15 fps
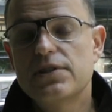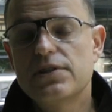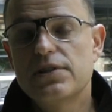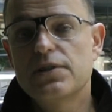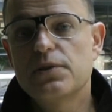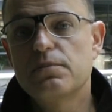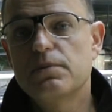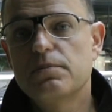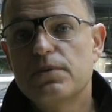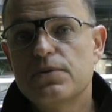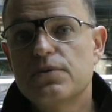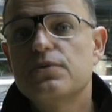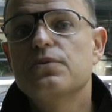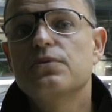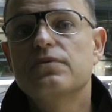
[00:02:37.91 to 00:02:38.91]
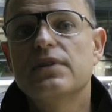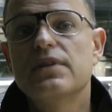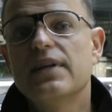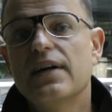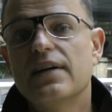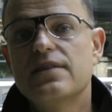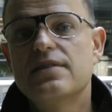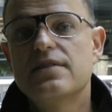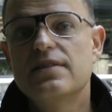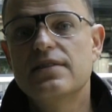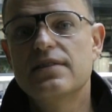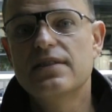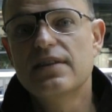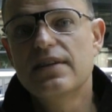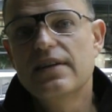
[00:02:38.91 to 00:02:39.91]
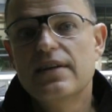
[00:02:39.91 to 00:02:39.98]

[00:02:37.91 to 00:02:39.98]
siedział po prostu w redakcji,